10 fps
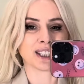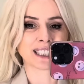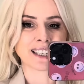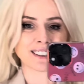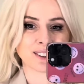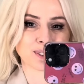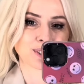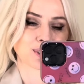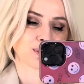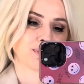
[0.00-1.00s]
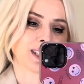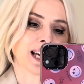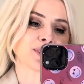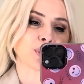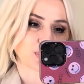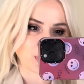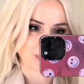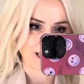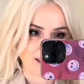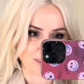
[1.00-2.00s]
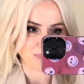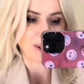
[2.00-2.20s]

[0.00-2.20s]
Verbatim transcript: Keten oluşunu falan çok çok sevdim.